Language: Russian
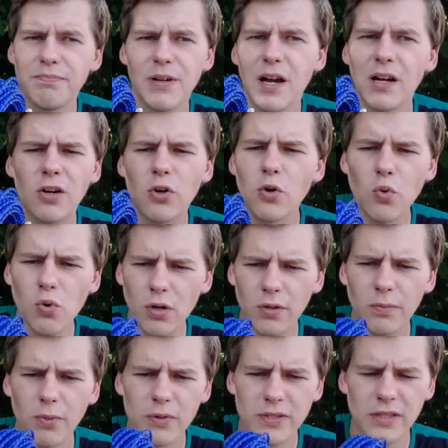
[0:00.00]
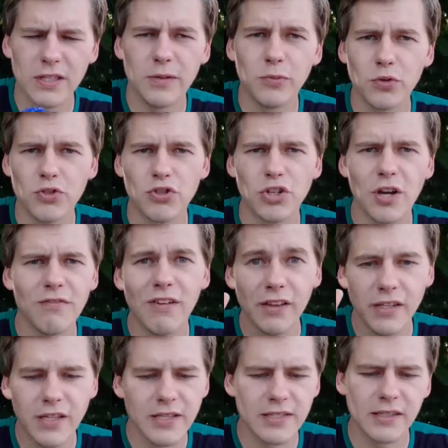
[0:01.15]
как круг, просто немножечко
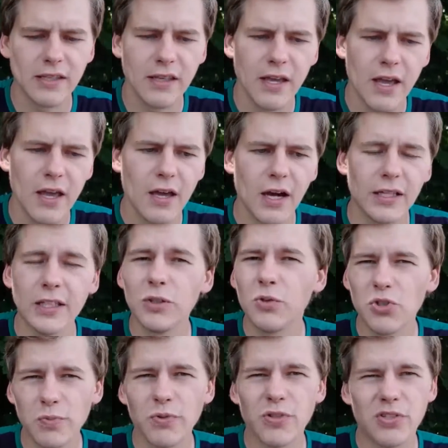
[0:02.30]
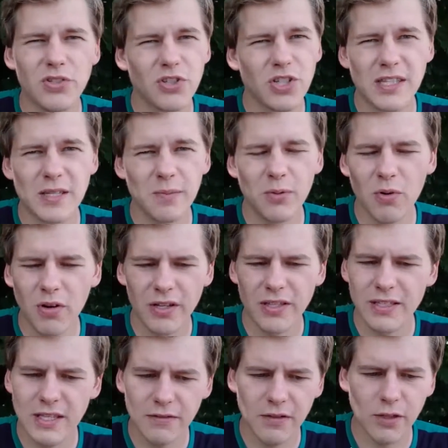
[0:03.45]
волнистый. Она тоже будет держаться плохо,
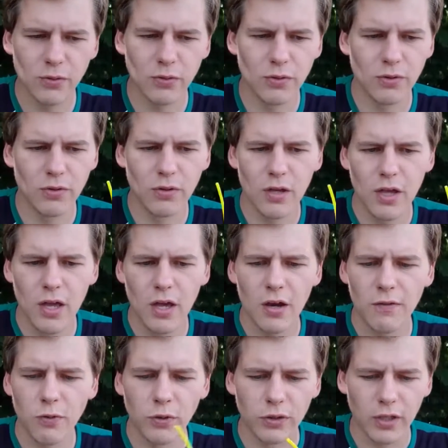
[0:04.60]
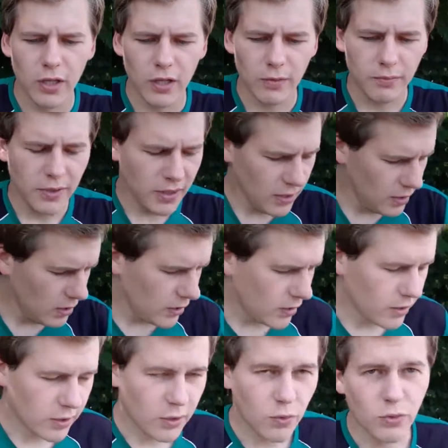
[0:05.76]
не советую ее. Вот.
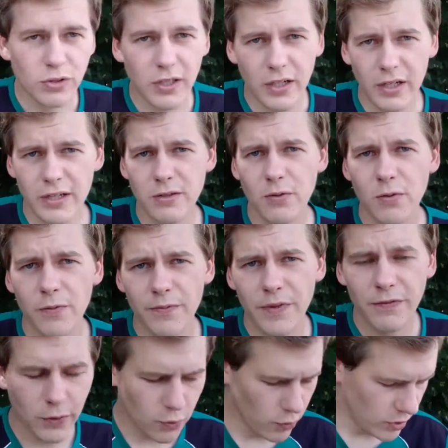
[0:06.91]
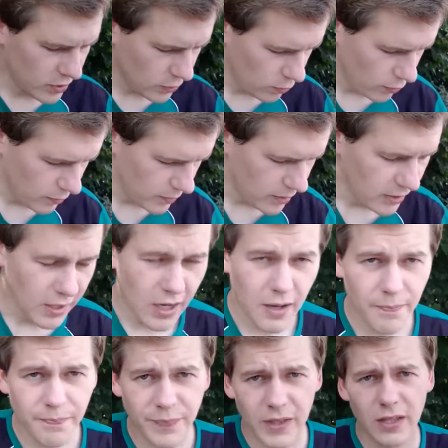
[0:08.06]
Берите какую-то леску фигуристую.
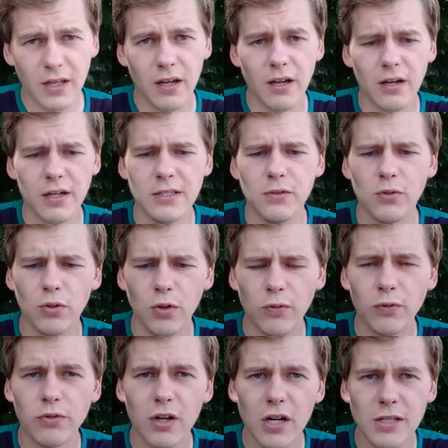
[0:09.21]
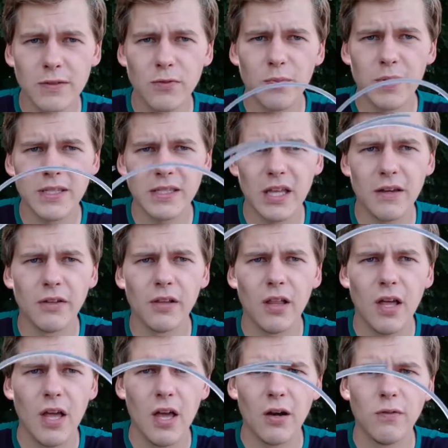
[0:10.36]
Я на косильную головку дюраль свою поставил
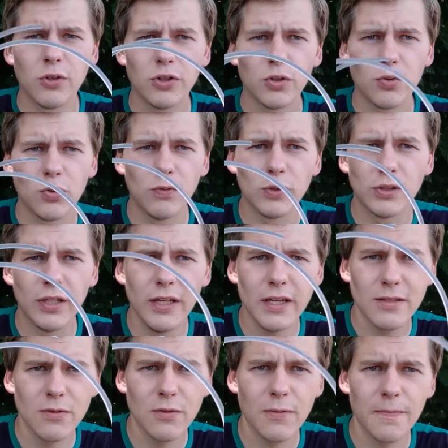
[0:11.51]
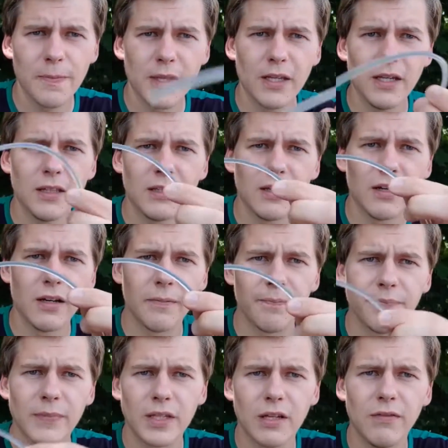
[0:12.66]
вот такую вот леску. Это
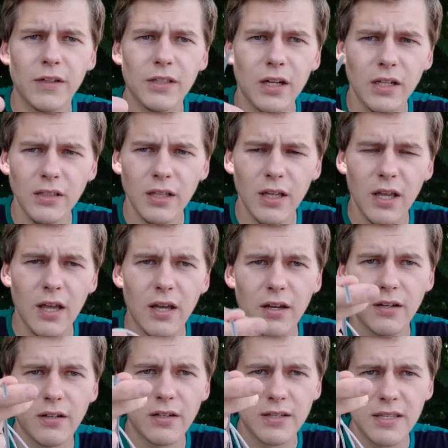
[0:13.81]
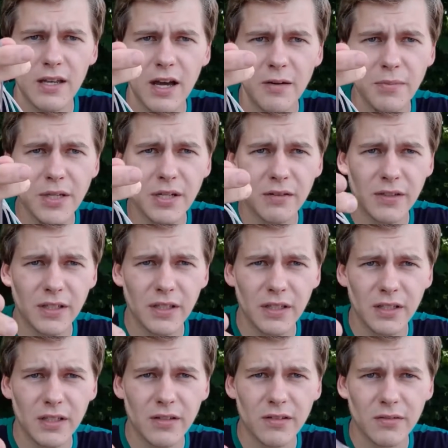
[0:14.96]
квадрат э, армированный
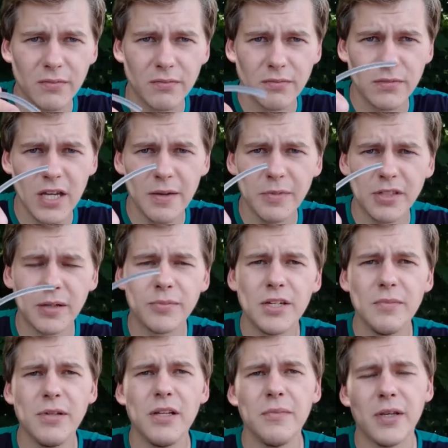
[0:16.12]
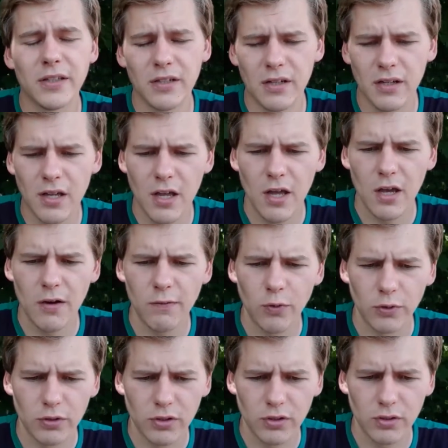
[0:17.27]
диаметром 3 мм.
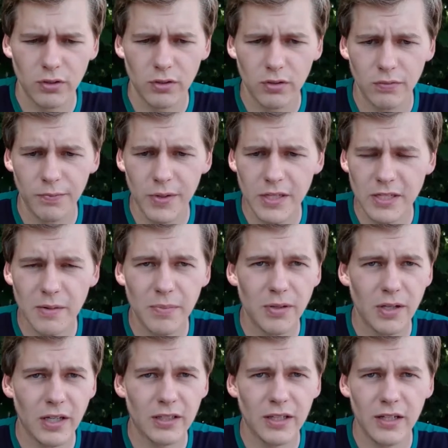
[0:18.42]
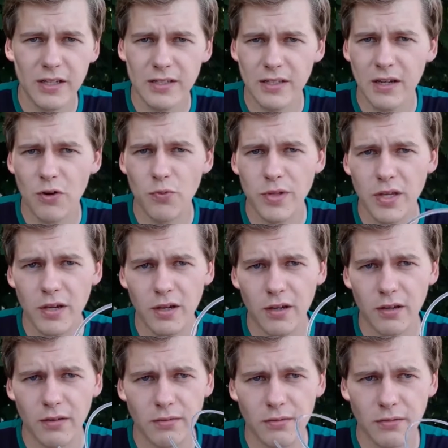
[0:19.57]
Вот. Э, в принципе, эта леска у
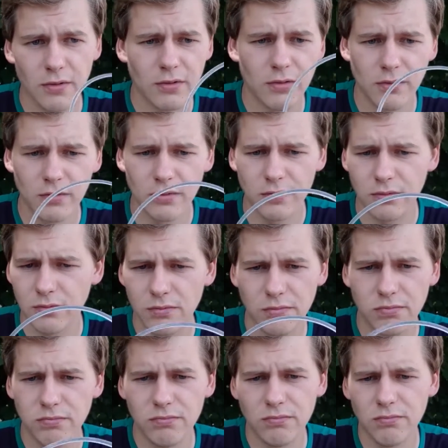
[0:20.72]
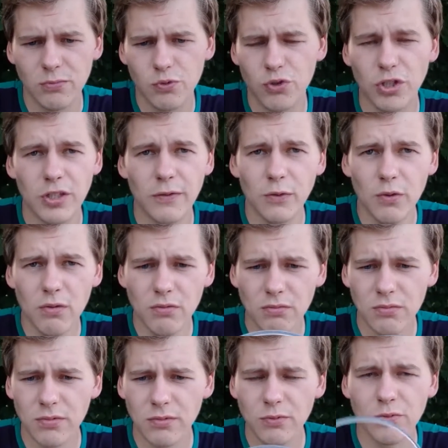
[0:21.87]
меня Э, уже давно,
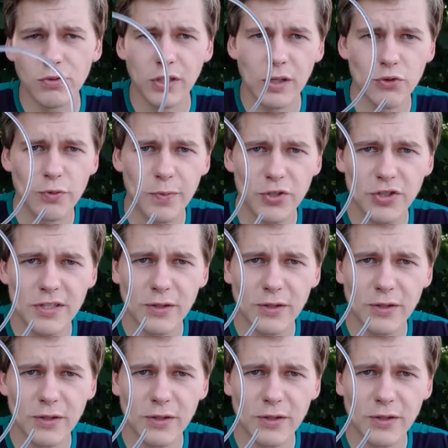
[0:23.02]
ну, она уже почти